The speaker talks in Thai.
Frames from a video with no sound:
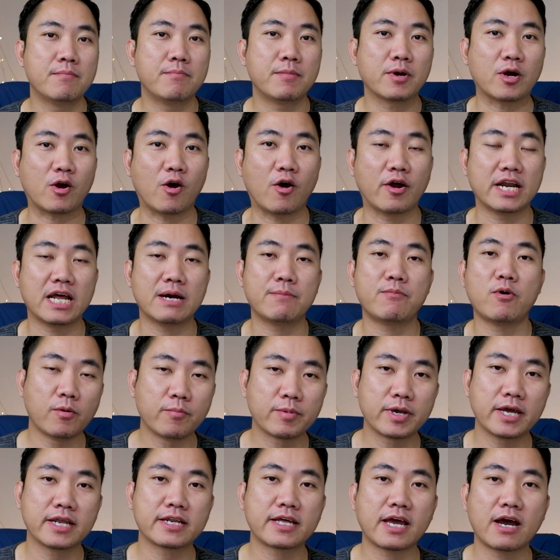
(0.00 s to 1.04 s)
เมื่อก่อนเนี่ยผม
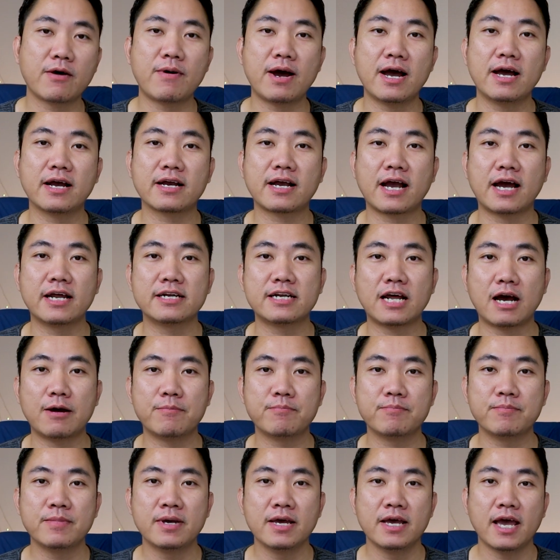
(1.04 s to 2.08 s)
คิดแค่ว่าการ
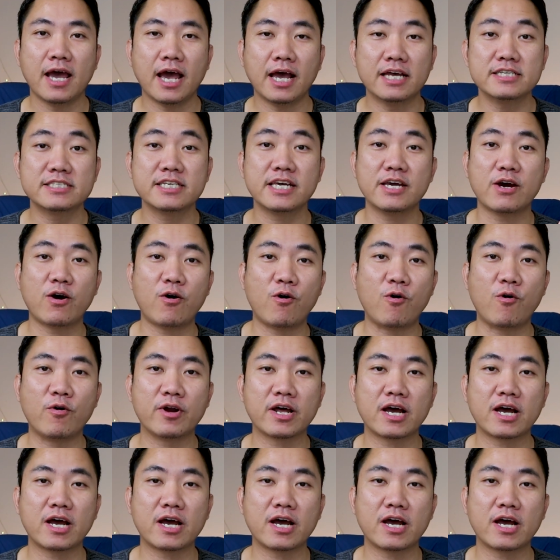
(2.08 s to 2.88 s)
ทำ SEO